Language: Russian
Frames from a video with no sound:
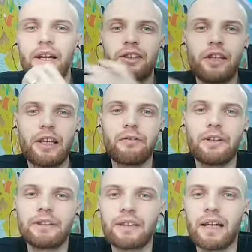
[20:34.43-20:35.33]

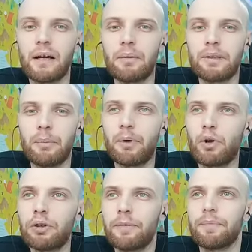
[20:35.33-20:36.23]
отнекиваться, а
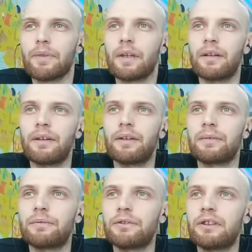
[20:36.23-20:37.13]
наоборот, э,